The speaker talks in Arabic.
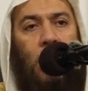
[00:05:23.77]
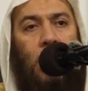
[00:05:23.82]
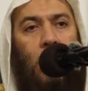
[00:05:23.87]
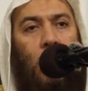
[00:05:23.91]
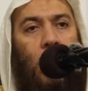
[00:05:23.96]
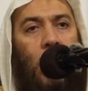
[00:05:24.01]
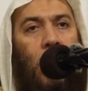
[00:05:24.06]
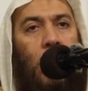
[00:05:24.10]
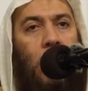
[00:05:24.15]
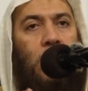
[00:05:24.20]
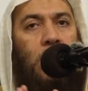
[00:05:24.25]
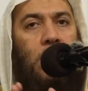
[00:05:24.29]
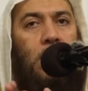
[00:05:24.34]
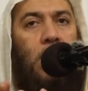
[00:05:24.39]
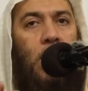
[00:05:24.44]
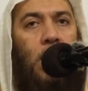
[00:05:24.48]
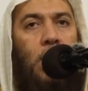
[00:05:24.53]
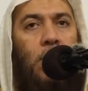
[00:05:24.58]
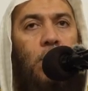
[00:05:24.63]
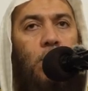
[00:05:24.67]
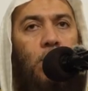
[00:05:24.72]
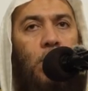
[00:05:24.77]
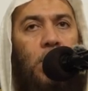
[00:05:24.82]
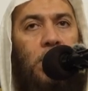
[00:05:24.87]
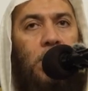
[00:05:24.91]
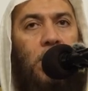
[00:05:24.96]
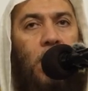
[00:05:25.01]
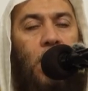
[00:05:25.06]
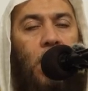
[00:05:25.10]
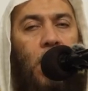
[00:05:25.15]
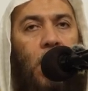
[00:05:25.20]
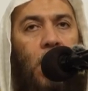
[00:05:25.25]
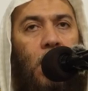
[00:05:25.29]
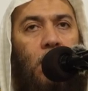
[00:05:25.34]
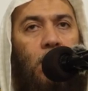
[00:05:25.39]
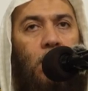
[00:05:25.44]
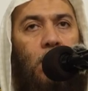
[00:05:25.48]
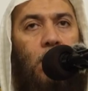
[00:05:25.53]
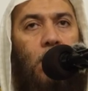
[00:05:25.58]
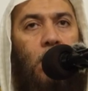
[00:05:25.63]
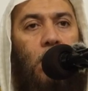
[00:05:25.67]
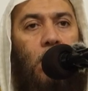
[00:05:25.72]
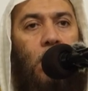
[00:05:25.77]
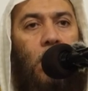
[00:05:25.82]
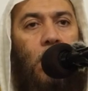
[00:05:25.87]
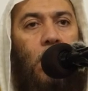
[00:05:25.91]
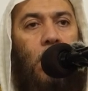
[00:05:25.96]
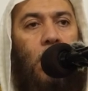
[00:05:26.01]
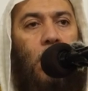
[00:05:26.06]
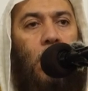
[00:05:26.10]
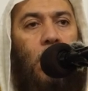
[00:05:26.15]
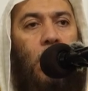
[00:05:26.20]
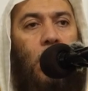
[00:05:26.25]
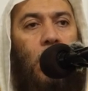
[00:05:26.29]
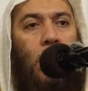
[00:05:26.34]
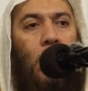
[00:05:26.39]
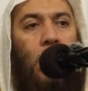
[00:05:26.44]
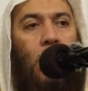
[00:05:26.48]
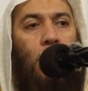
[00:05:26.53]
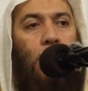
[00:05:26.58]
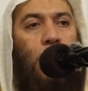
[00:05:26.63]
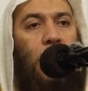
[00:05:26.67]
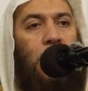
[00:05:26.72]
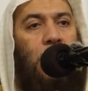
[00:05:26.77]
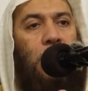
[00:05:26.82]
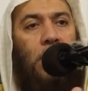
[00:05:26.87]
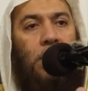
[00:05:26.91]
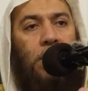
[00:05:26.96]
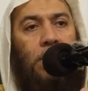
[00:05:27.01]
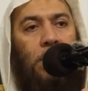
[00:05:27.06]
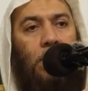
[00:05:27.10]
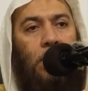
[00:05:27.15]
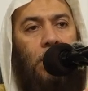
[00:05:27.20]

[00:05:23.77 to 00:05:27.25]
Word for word: أنه عليه الصلاة والسلام بشر